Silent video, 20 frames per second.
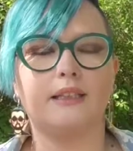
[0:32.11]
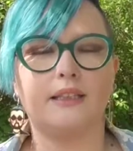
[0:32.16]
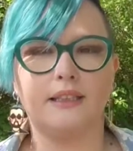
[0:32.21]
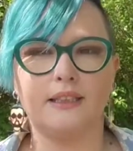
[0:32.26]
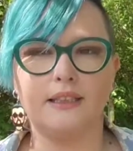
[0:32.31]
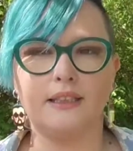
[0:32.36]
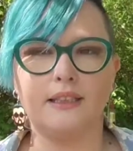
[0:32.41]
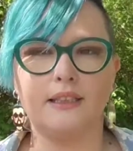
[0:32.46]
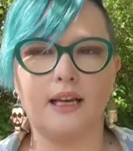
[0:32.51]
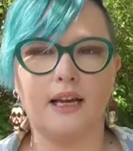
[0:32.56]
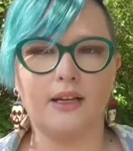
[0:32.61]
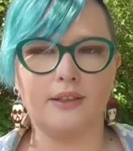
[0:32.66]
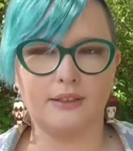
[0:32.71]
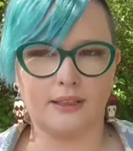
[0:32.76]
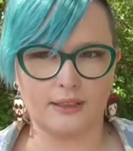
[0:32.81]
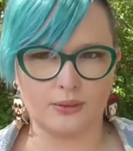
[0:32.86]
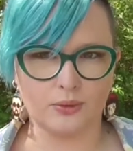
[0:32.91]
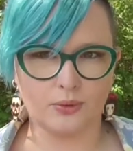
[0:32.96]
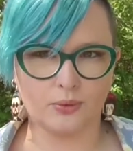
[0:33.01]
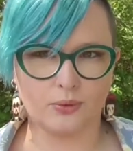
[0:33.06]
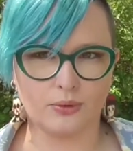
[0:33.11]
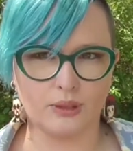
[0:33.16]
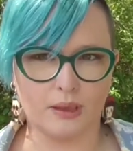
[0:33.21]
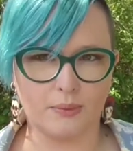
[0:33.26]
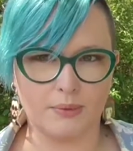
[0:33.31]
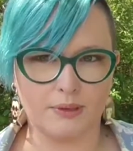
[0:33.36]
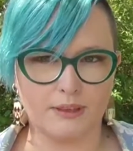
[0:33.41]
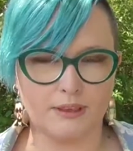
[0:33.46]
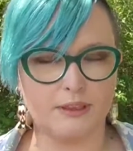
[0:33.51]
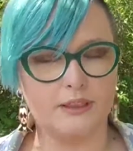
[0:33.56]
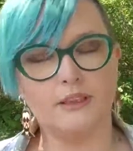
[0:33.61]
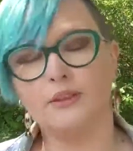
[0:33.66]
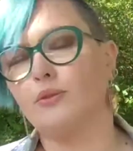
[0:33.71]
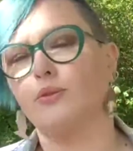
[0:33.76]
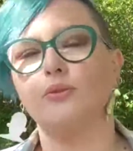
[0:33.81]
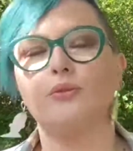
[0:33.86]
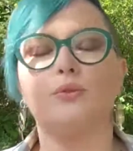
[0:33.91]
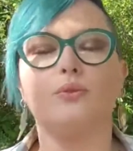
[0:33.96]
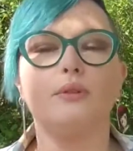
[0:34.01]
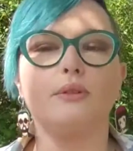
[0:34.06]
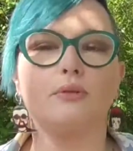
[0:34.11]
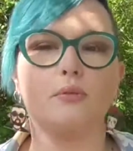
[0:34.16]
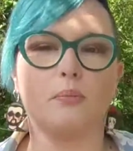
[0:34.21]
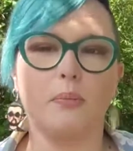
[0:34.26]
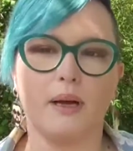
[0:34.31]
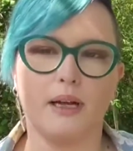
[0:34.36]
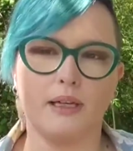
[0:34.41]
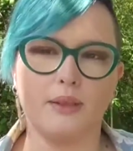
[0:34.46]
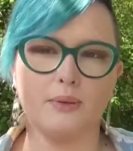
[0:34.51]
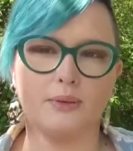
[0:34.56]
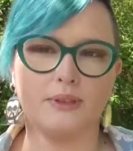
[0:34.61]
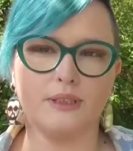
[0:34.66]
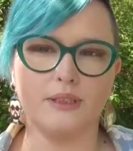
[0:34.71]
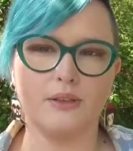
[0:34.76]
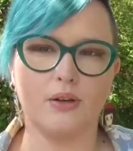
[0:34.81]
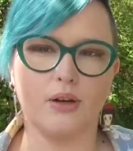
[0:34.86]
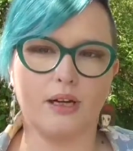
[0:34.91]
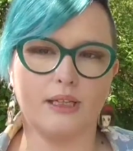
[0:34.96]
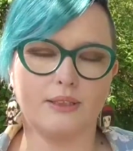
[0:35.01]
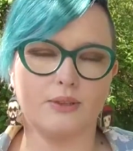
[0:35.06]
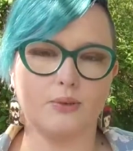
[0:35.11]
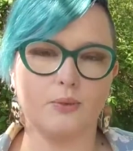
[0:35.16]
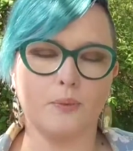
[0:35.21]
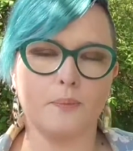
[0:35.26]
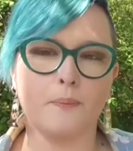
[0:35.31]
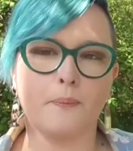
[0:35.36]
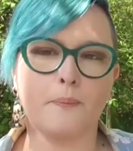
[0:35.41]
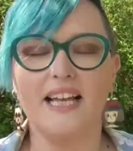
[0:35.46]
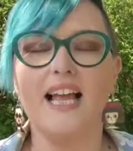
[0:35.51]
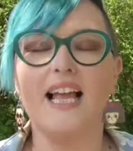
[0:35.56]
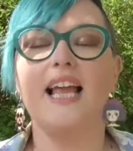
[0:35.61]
qui a une action en Arménie et donc du coup ils ont parlé aussi de leur action.